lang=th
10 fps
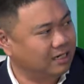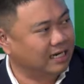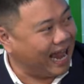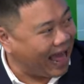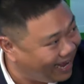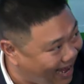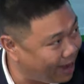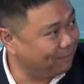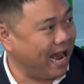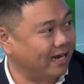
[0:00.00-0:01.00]
ล้านล้าน
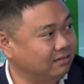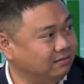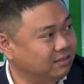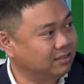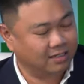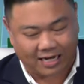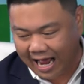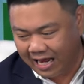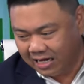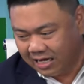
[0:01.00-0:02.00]
บาทนะ
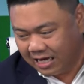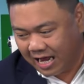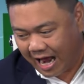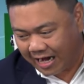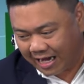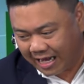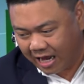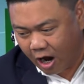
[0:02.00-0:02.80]
อันนี้